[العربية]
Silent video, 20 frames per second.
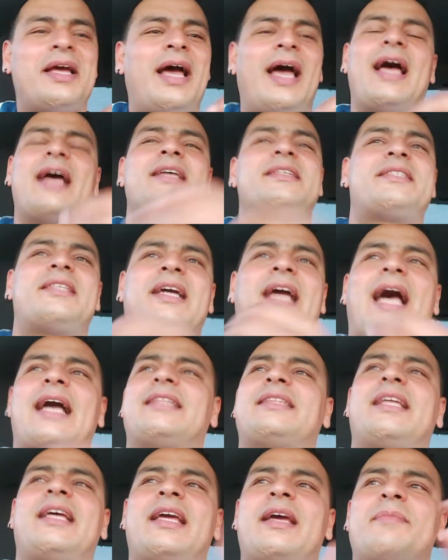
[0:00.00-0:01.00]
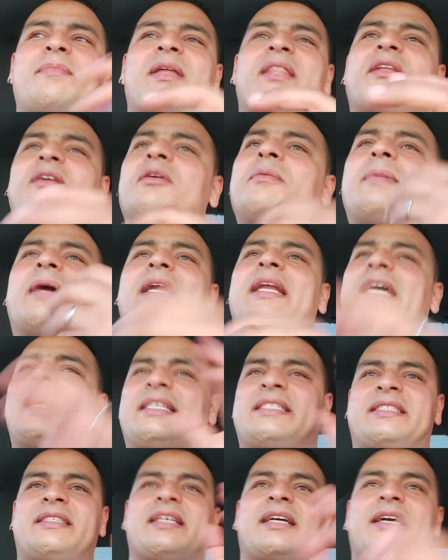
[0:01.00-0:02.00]
حاسدك حتى هي مضروبه
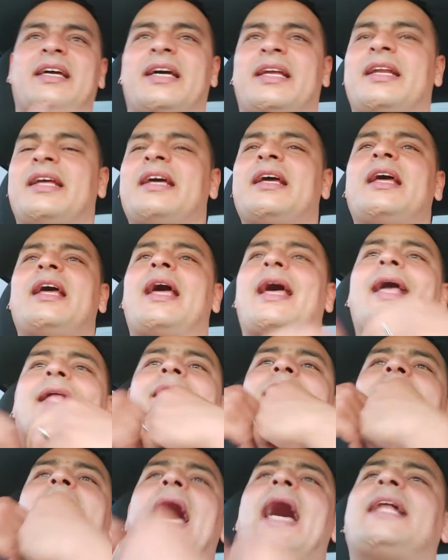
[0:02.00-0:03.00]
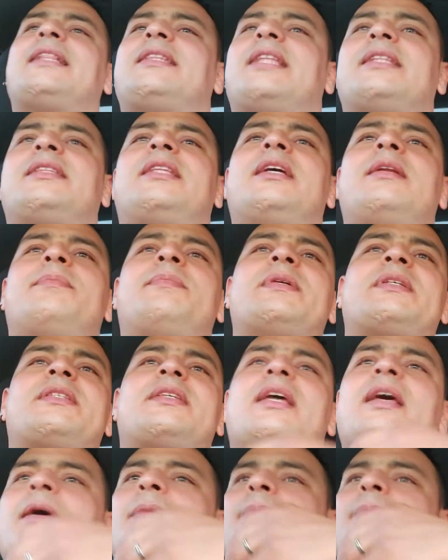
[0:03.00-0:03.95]
نحسدك انا يعني. انت حتى تلبس